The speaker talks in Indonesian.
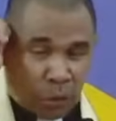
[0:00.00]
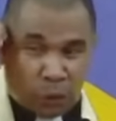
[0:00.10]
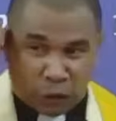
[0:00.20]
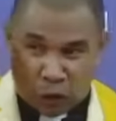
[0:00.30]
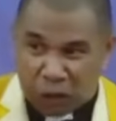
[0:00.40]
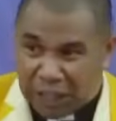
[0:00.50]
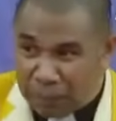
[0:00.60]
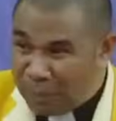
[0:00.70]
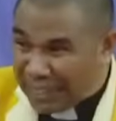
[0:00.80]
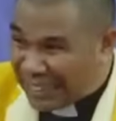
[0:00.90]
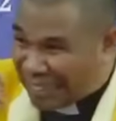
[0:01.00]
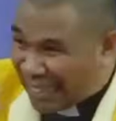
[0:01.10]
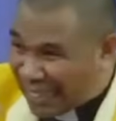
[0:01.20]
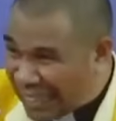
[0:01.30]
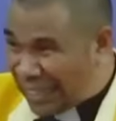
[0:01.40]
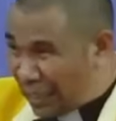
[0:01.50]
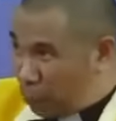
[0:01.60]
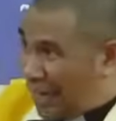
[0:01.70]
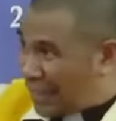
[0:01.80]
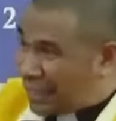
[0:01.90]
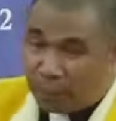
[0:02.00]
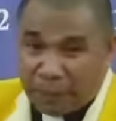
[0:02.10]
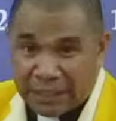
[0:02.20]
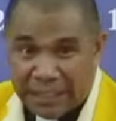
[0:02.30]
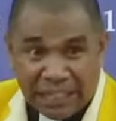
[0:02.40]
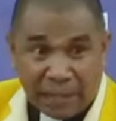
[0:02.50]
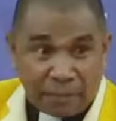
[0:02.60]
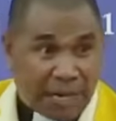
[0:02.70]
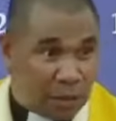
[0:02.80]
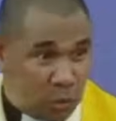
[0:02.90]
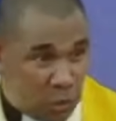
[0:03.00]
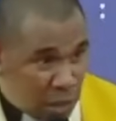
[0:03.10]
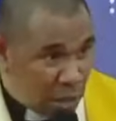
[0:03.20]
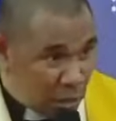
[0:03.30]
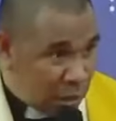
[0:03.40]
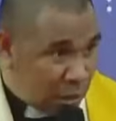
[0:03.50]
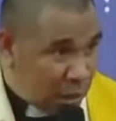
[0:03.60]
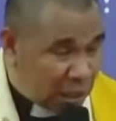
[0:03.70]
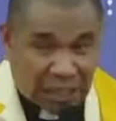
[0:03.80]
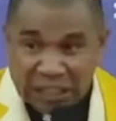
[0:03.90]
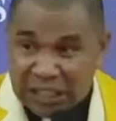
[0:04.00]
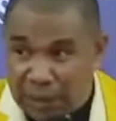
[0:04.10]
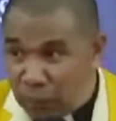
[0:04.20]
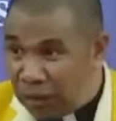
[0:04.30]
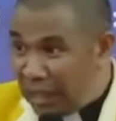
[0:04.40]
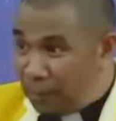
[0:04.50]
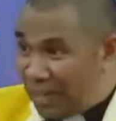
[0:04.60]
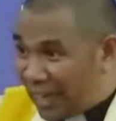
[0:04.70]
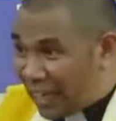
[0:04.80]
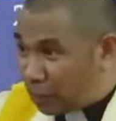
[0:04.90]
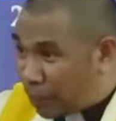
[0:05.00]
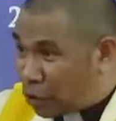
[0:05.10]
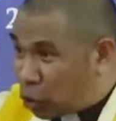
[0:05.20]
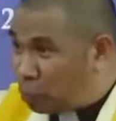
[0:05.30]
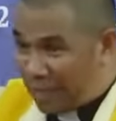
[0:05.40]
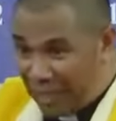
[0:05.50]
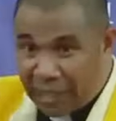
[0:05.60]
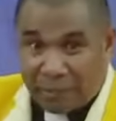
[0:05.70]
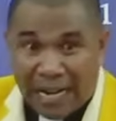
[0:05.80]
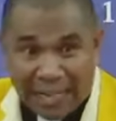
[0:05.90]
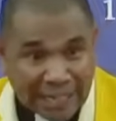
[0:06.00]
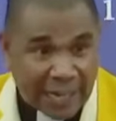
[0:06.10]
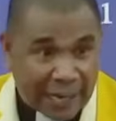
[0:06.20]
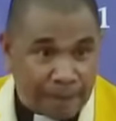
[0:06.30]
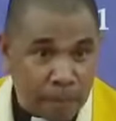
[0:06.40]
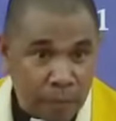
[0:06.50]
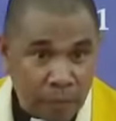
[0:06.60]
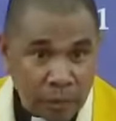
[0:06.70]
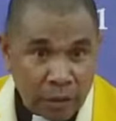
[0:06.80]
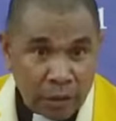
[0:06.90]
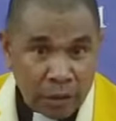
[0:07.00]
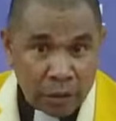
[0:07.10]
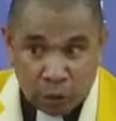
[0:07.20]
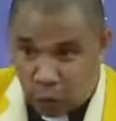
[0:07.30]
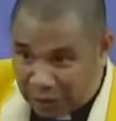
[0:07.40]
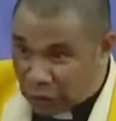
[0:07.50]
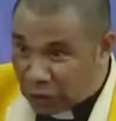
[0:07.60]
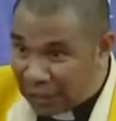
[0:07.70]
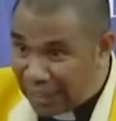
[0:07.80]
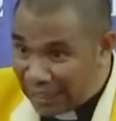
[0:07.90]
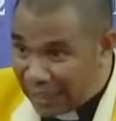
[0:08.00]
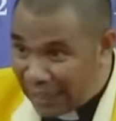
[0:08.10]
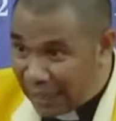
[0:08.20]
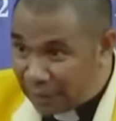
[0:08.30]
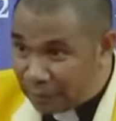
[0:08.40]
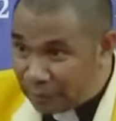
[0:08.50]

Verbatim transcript: Waktu saudara bercerita, baca perjanjian baru, kisah mulai malaikat berjumpa dengan Maria. Tuhan Yesus dilahirkan,